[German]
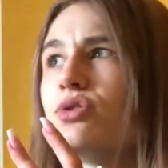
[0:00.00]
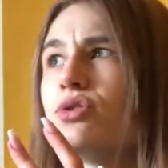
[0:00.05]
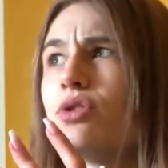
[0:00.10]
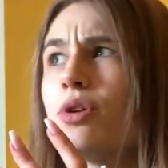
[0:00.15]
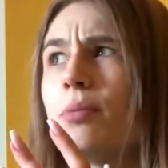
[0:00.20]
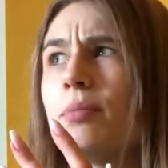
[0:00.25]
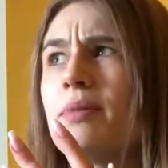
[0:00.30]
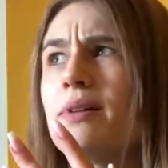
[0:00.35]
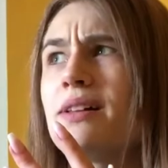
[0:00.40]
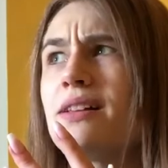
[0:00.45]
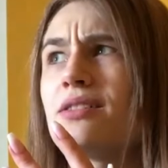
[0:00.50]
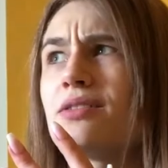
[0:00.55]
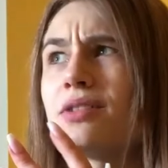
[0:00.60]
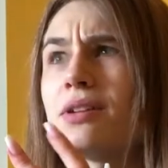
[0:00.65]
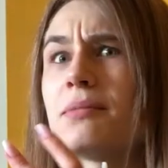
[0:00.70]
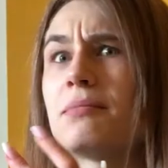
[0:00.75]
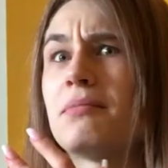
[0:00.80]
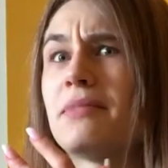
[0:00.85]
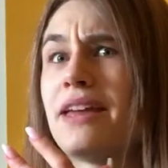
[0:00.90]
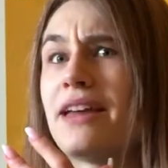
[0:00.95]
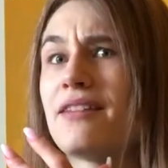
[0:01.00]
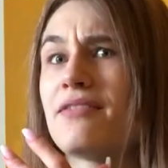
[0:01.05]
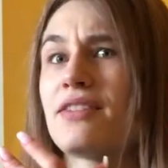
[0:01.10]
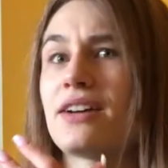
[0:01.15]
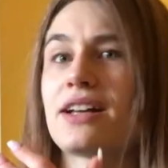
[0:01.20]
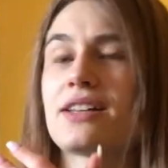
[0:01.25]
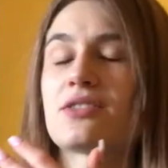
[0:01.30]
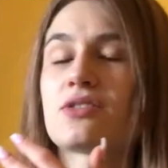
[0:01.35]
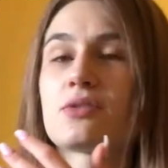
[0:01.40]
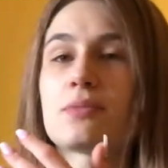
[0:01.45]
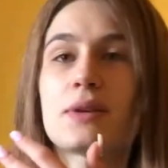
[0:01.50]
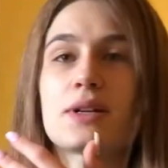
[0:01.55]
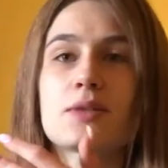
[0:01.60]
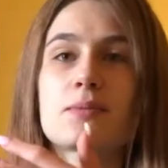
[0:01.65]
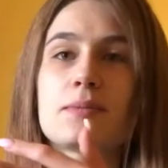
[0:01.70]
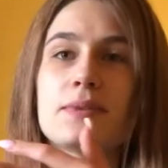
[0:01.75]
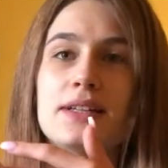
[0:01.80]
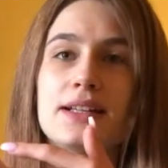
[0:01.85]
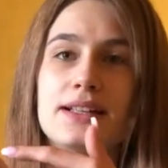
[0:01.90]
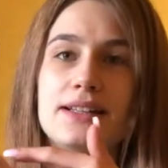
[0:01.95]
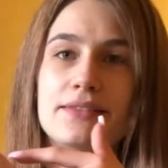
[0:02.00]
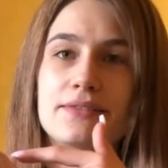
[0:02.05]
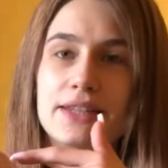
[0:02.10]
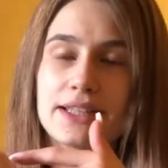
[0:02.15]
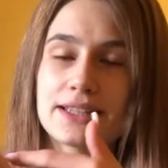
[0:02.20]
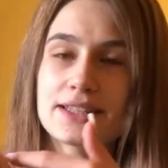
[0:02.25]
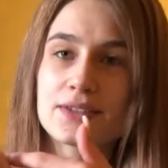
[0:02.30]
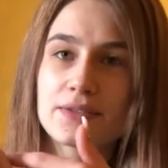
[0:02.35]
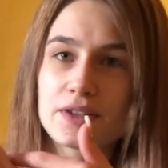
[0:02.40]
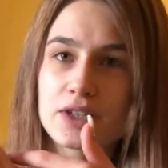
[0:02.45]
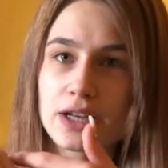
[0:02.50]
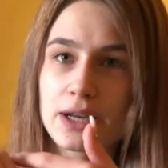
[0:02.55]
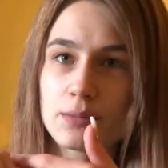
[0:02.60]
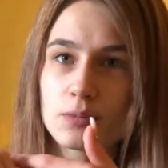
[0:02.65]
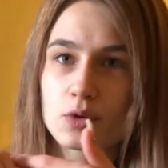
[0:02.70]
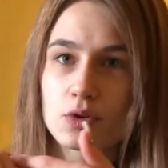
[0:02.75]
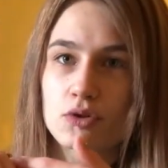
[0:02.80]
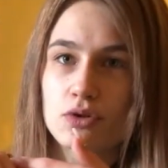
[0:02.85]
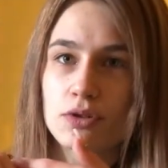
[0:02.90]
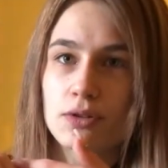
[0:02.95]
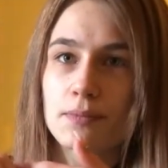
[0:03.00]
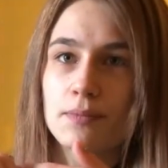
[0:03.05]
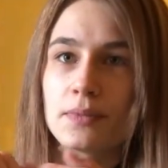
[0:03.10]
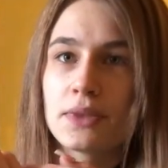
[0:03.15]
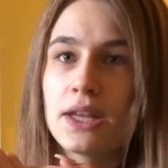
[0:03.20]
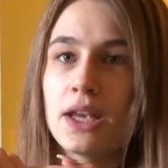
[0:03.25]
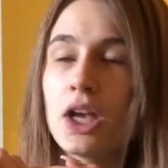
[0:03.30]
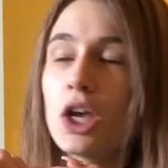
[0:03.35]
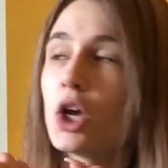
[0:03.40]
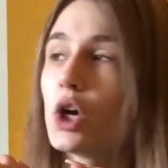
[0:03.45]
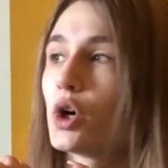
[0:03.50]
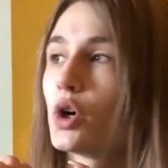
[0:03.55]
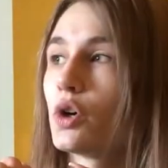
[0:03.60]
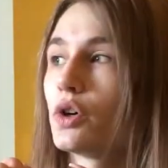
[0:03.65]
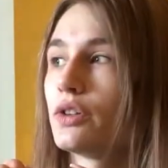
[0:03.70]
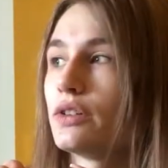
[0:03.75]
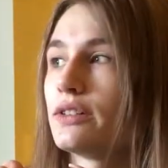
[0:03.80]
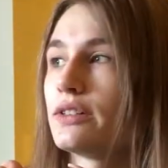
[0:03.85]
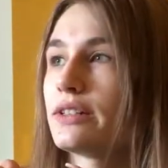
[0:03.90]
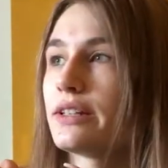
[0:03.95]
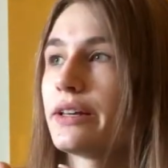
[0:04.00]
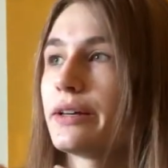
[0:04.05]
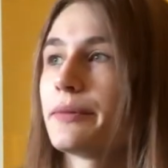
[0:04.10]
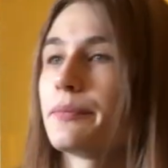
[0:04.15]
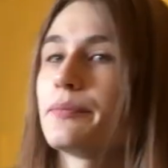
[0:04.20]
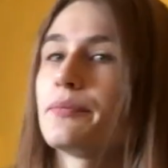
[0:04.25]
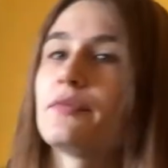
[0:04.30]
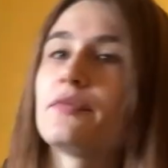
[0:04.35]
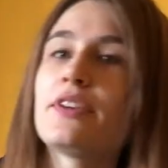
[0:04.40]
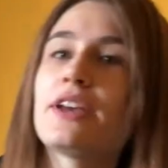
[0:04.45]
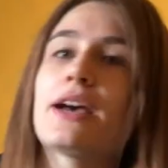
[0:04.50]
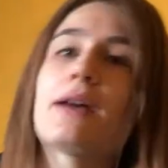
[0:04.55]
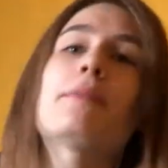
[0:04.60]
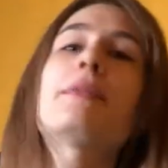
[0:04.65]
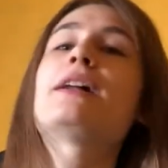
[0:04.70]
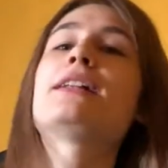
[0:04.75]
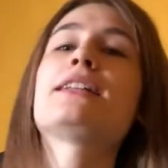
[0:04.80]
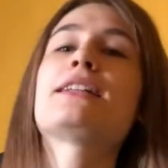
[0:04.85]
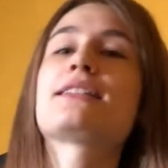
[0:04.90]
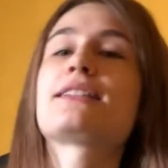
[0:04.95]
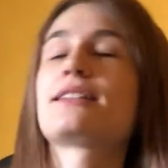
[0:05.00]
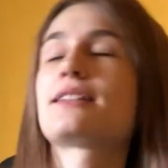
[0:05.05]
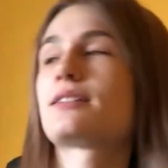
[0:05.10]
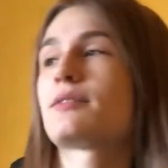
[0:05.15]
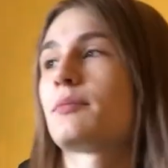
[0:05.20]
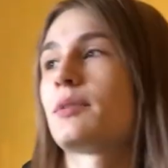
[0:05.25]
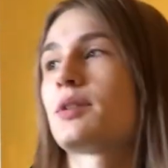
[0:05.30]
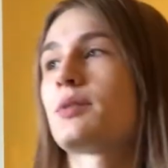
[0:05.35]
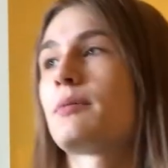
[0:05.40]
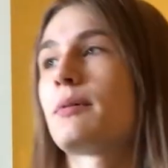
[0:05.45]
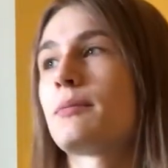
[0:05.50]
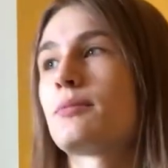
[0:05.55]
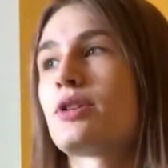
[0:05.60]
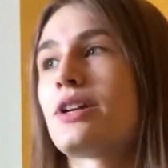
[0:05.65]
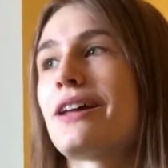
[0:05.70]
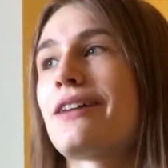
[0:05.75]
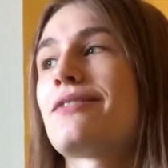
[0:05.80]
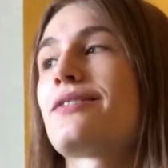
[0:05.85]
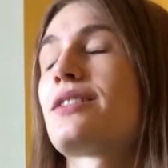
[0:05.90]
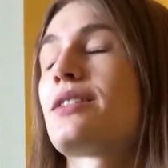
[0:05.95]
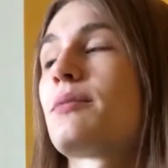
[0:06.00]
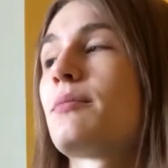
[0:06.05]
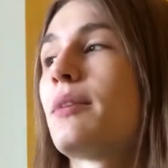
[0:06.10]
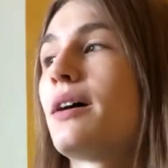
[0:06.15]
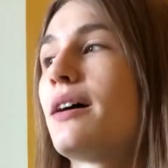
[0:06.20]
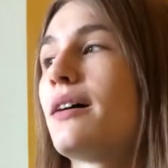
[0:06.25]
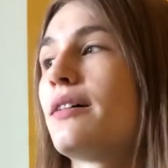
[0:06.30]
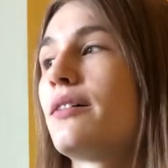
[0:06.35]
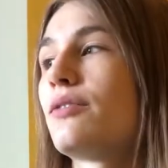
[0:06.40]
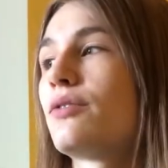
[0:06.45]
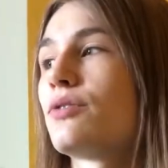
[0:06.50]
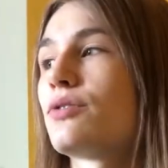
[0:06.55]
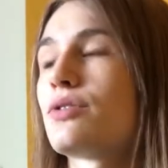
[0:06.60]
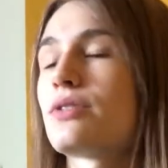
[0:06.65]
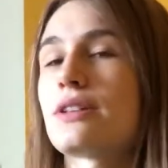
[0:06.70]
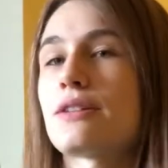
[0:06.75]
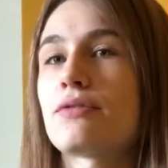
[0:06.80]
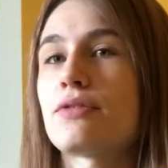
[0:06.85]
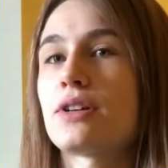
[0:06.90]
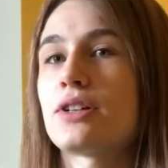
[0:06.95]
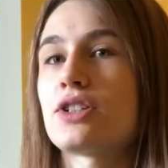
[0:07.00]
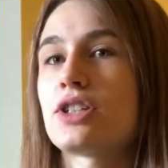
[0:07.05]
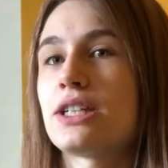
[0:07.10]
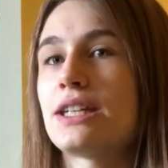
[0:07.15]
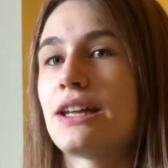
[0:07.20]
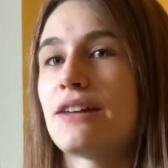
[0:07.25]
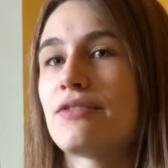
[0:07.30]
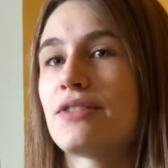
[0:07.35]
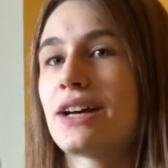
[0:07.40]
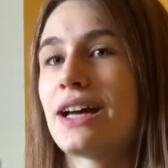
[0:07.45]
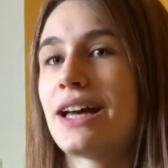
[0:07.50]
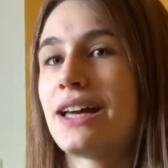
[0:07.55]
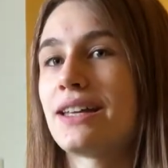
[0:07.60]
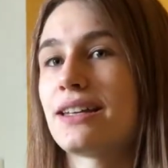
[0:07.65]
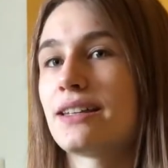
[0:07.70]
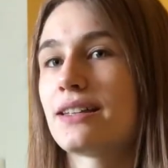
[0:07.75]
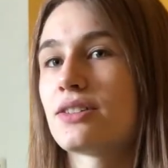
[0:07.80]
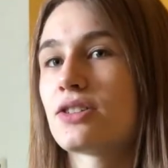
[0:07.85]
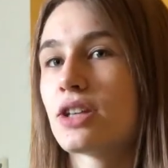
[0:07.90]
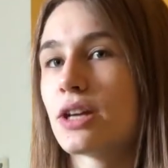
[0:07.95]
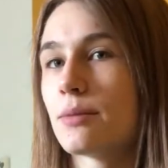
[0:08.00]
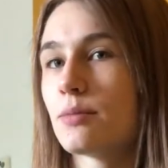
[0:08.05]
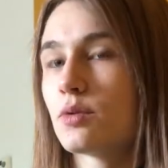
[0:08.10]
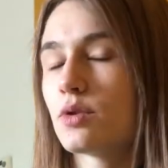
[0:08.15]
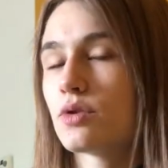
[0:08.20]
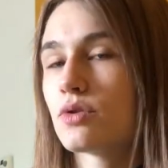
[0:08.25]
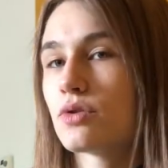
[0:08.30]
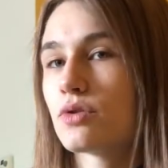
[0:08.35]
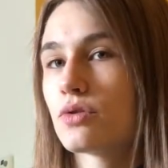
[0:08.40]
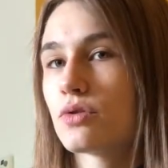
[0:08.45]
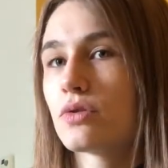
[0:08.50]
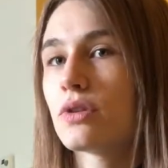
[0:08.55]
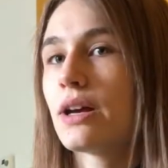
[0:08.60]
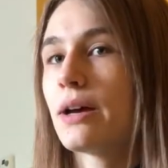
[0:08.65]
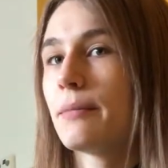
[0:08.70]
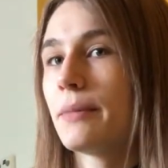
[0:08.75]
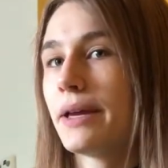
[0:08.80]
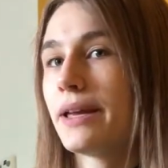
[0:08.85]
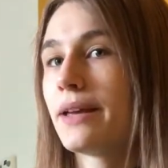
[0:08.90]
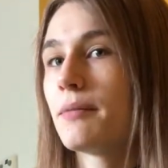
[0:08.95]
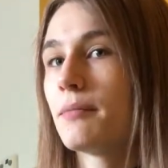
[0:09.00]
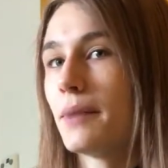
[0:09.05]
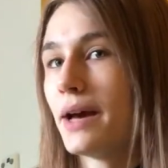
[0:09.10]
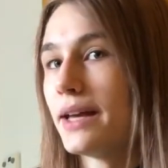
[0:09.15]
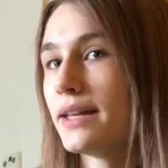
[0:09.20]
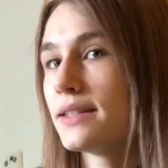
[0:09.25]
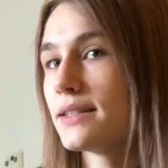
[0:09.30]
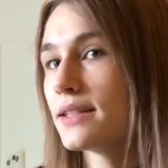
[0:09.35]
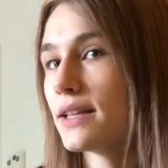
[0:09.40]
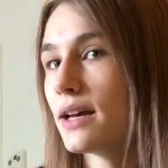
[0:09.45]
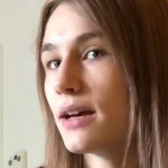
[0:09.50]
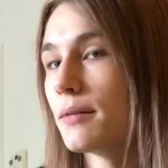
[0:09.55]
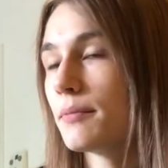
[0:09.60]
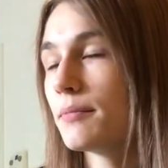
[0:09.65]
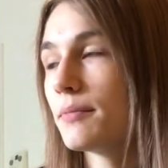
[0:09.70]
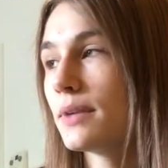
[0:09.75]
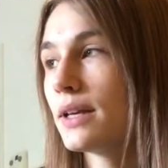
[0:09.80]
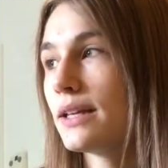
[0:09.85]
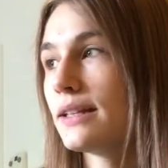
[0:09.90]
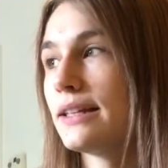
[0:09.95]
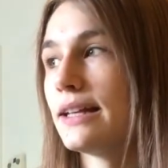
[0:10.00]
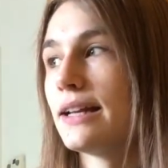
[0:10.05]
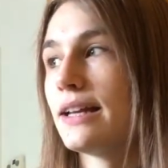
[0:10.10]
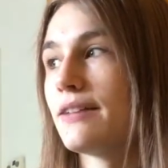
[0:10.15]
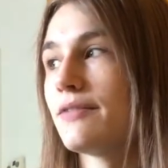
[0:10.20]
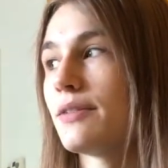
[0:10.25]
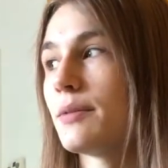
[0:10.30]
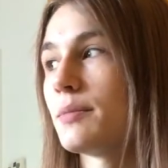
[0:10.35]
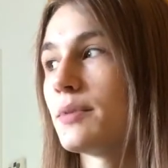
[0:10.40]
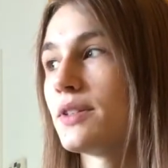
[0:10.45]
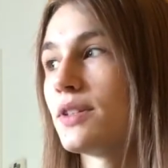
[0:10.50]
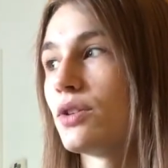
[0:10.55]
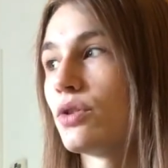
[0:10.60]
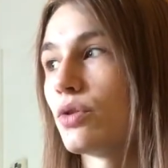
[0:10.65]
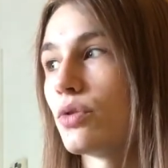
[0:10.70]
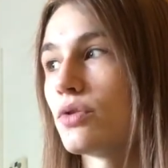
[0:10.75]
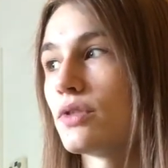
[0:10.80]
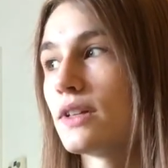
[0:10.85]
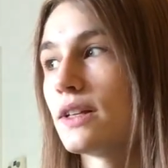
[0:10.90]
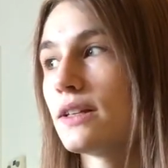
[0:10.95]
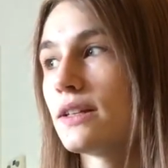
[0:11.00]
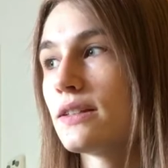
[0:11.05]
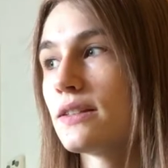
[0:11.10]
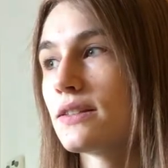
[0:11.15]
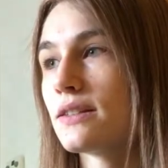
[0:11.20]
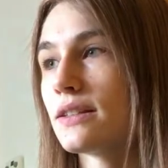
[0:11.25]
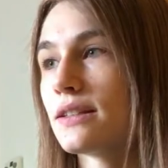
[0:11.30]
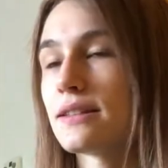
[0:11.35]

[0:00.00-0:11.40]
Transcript: doppelt oder mehrfach, also zum Beispiel, wir hatten zwei Schreibtische und ähm, wir haben halt jetzt hier zum Beispiel beim Schlafzimmer uns dafür entschieden, einfach einen Schreibtisch zu haben, einen gemeinsamen, der halt einfach ein bisschen größer ist.